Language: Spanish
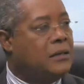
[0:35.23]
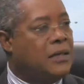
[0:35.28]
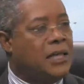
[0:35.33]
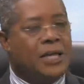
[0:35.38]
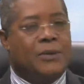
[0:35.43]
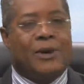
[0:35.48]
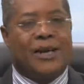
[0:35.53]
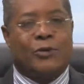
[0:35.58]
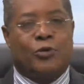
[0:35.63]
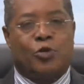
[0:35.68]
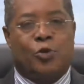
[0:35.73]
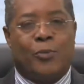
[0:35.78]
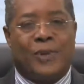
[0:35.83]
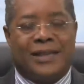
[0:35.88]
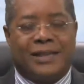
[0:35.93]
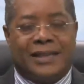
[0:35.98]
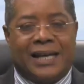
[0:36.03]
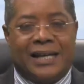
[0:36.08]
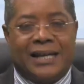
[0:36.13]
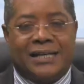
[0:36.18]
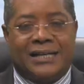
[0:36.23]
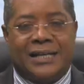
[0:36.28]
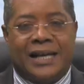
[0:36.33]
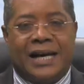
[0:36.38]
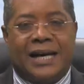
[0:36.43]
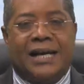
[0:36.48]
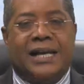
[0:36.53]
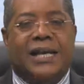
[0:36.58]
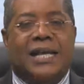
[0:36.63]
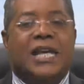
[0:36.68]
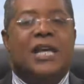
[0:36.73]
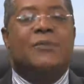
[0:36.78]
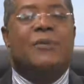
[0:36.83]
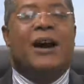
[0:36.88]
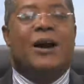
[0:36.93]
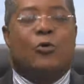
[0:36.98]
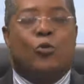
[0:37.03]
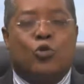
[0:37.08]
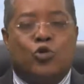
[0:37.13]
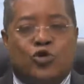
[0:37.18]
iba a instrumentalizar, iba
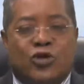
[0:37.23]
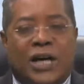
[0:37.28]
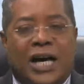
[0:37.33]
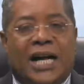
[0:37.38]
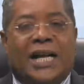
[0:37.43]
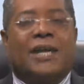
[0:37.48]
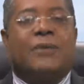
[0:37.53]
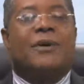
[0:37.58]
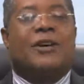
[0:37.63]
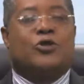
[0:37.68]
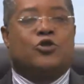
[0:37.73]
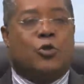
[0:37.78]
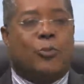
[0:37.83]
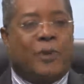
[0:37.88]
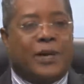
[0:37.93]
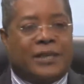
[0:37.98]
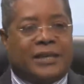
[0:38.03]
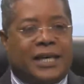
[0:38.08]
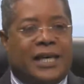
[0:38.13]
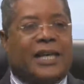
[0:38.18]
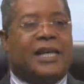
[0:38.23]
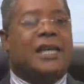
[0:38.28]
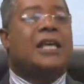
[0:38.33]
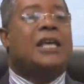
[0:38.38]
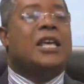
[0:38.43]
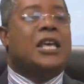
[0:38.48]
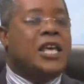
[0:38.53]
a acusar, iba a someter,